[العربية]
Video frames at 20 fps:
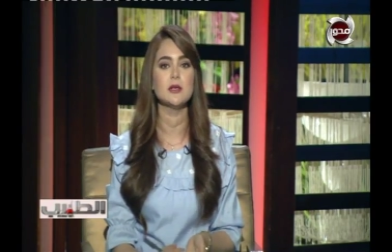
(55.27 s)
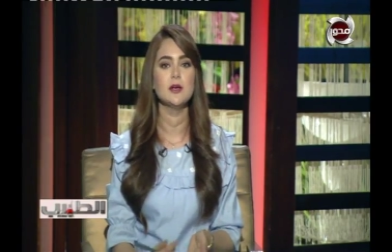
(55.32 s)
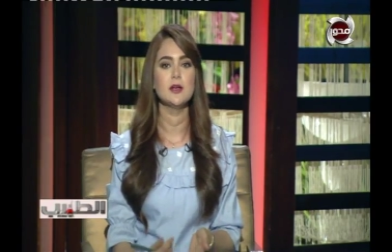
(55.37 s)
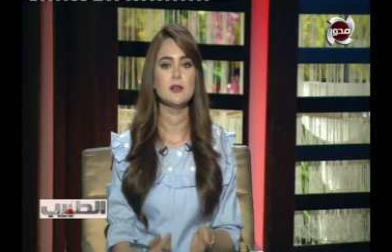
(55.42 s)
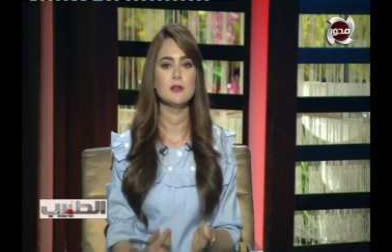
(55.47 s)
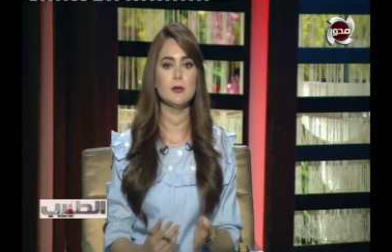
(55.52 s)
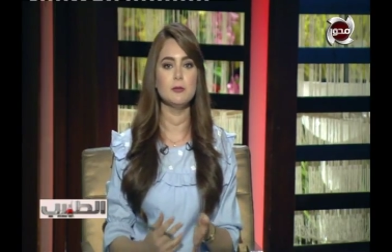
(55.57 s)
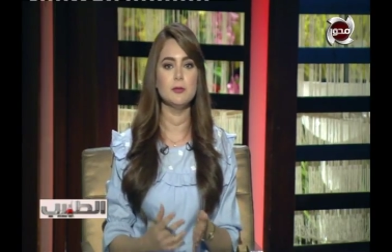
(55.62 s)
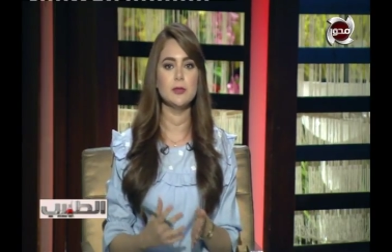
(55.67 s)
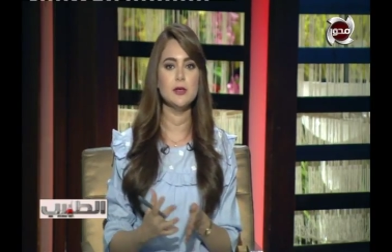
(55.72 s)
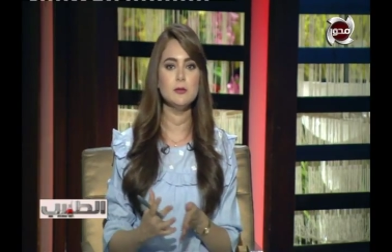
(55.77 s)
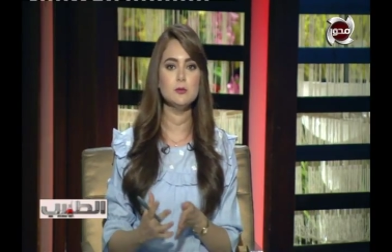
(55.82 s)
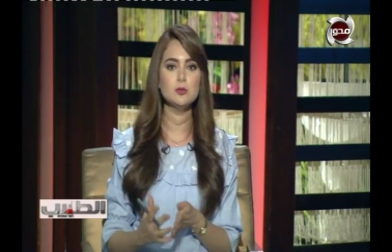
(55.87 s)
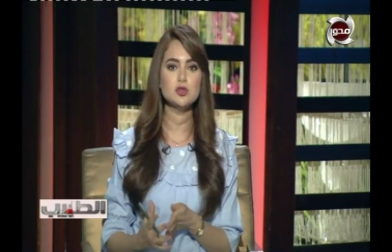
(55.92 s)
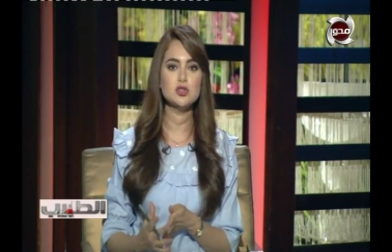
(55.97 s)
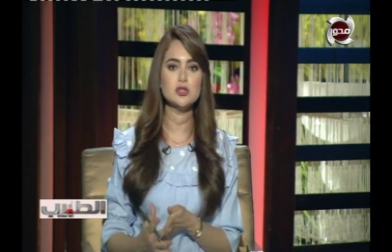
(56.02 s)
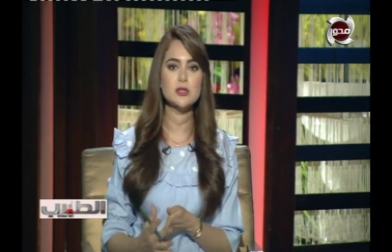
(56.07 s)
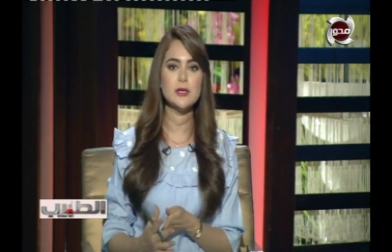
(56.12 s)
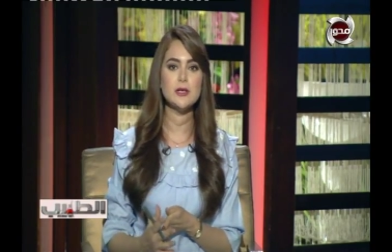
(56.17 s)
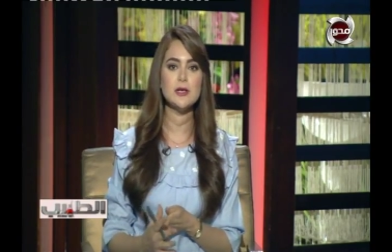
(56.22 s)
طب ايه
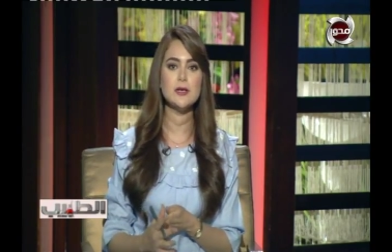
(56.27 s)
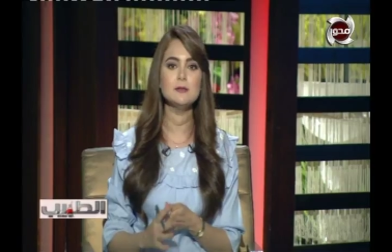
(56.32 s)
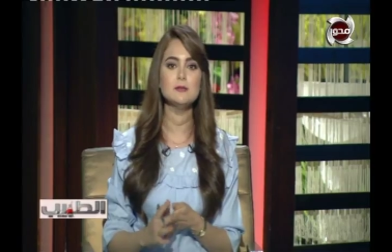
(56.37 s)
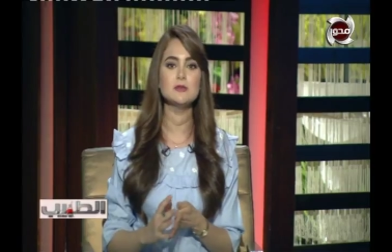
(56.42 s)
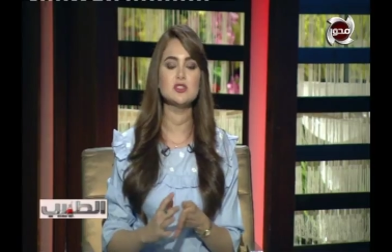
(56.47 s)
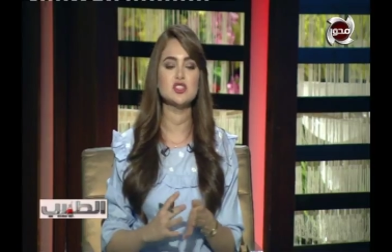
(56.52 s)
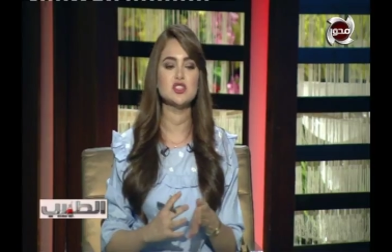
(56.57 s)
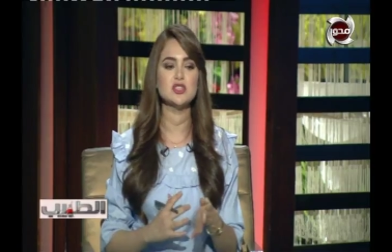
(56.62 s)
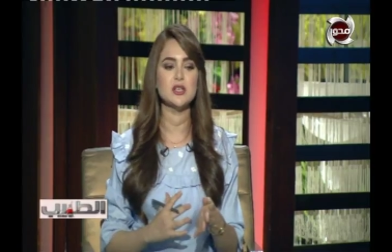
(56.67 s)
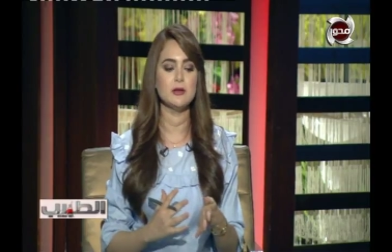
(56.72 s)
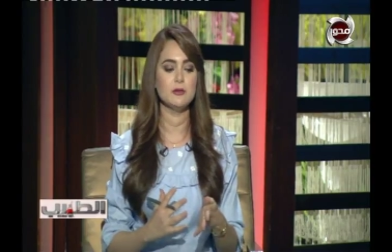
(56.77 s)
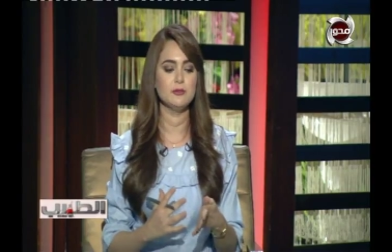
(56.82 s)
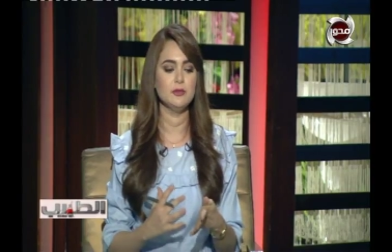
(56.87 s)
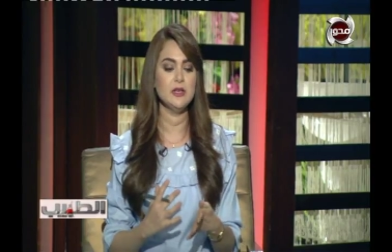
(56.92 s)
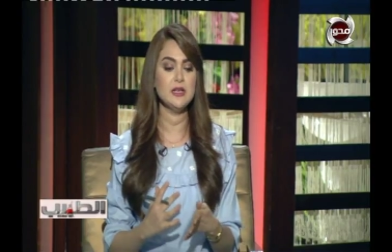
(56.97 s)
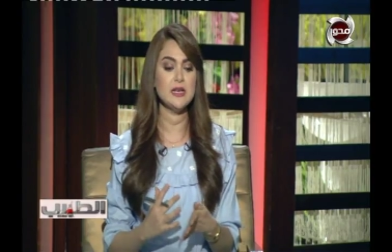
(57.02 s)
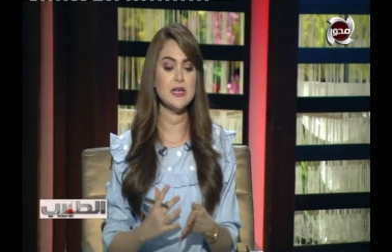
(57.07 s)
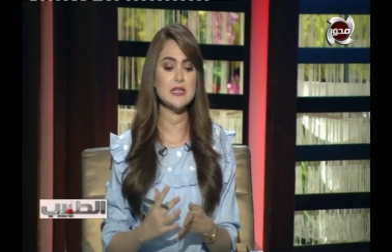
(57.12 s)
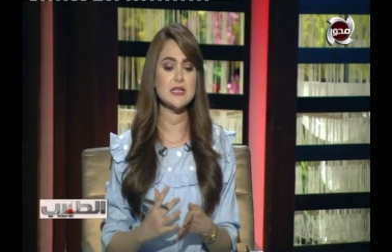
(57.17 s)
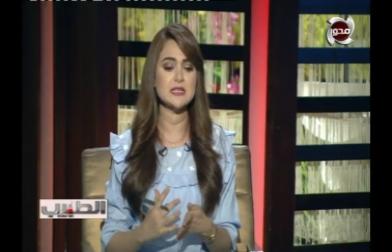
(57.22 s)
المشكلة مش في
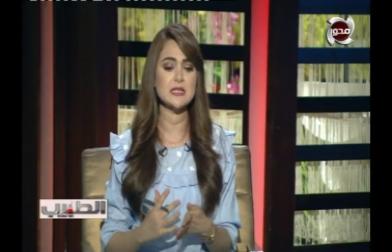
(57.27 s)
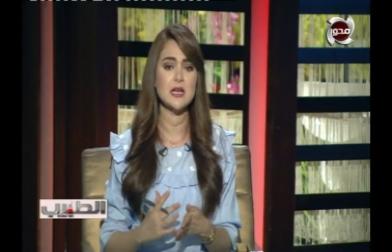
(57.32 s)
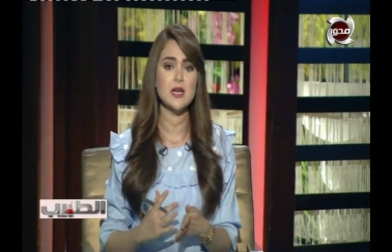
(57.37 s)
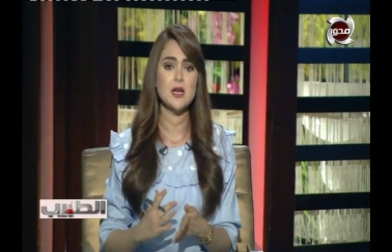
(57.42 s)
ناس